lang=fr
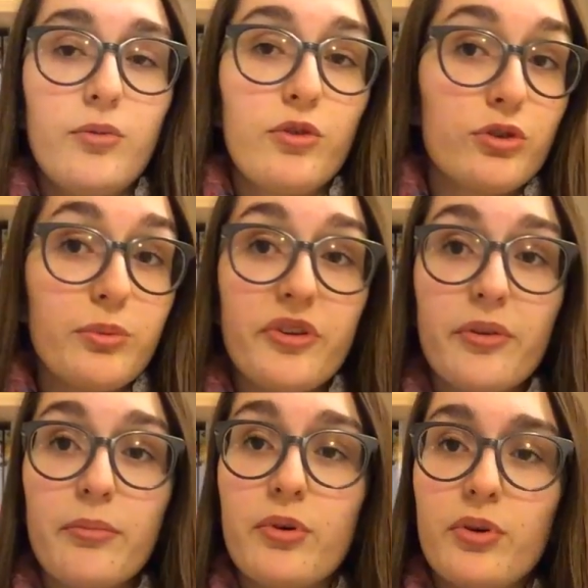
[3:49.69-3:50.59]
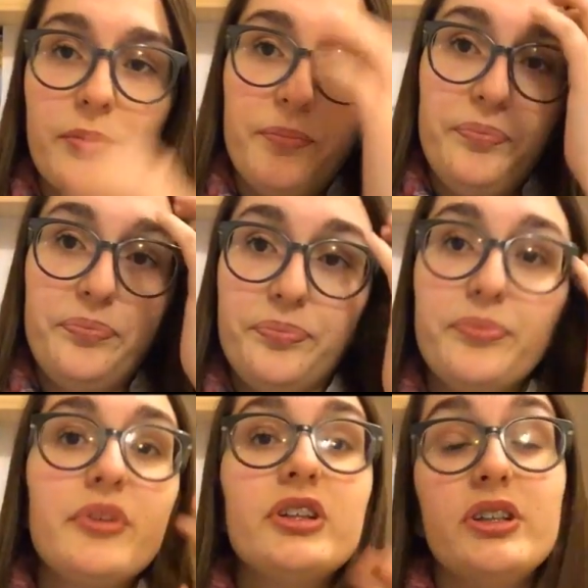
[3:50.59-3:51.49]
Franchement, ça me,
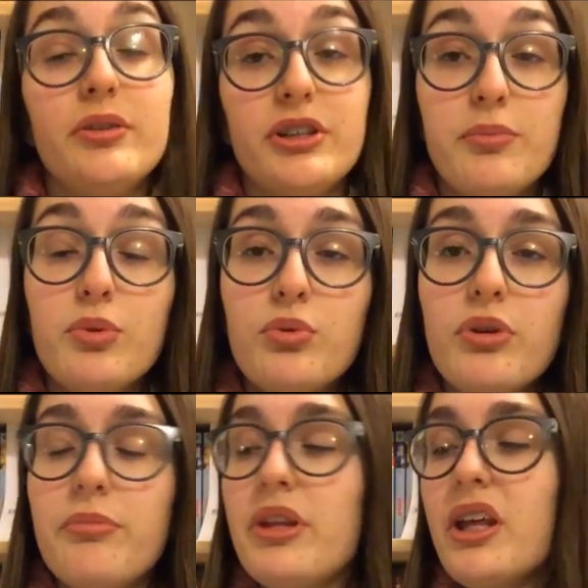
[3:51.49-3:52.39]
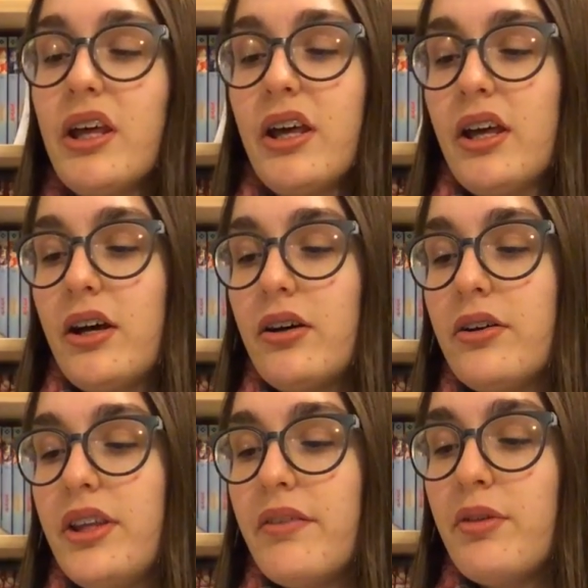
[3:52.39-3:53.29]
j'ai beaucoup aimé.
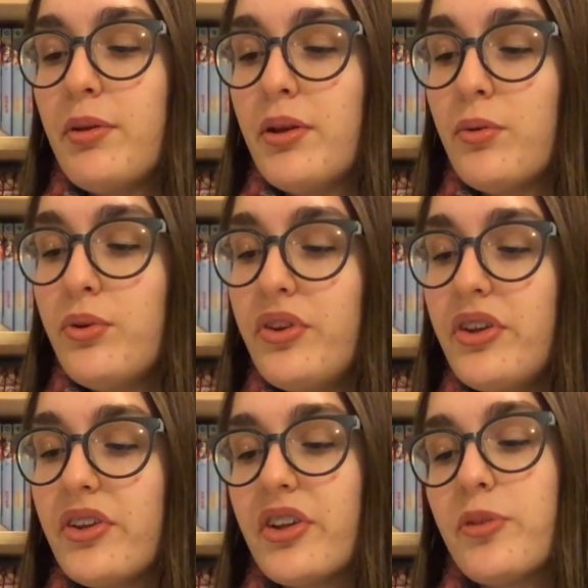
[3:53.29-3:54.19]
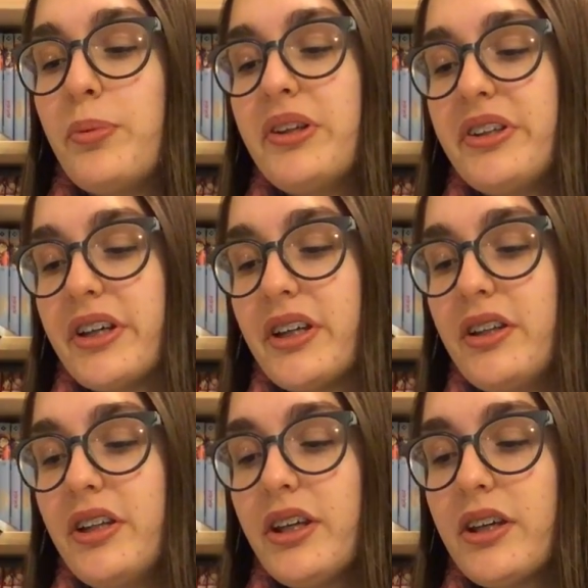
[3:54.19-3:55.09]
Il y avait aussi des aspects
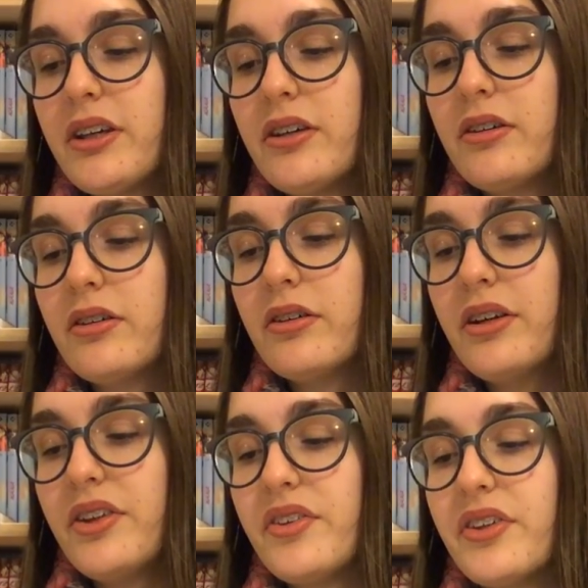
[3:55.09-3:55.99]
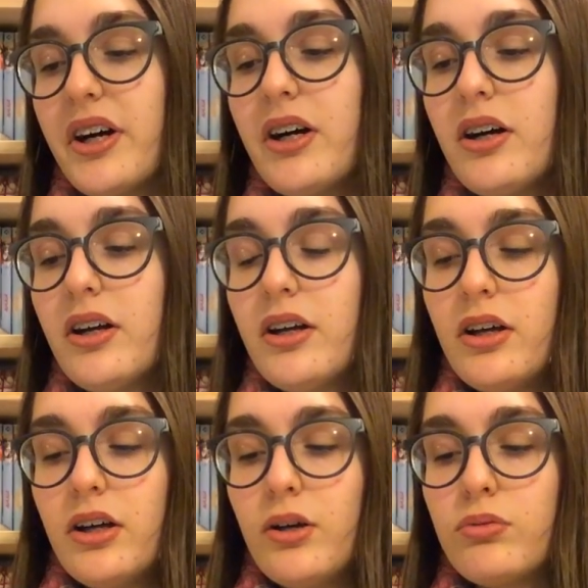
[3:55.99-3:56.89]
techniques euh, et ça,
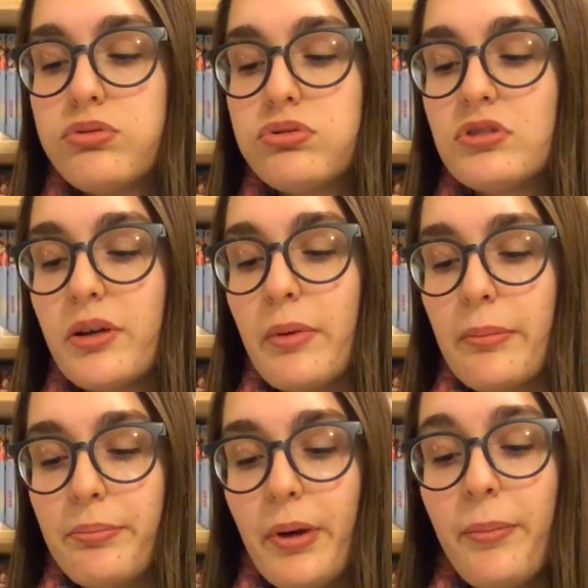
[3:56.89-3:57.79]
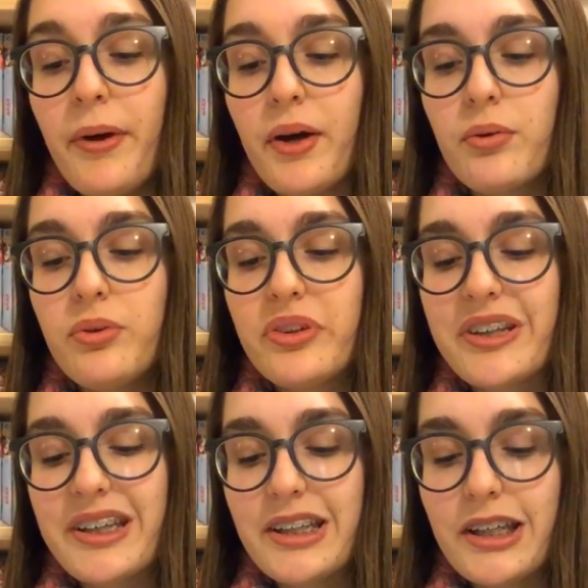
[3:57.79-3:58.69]
ça m'a pas paru
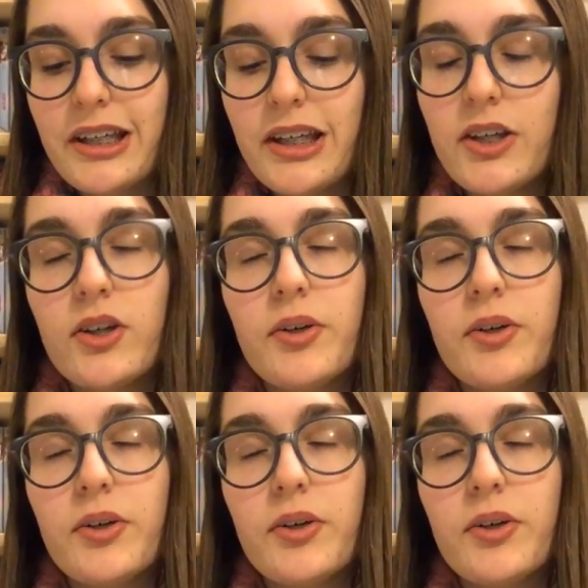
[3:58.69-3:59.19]
très très...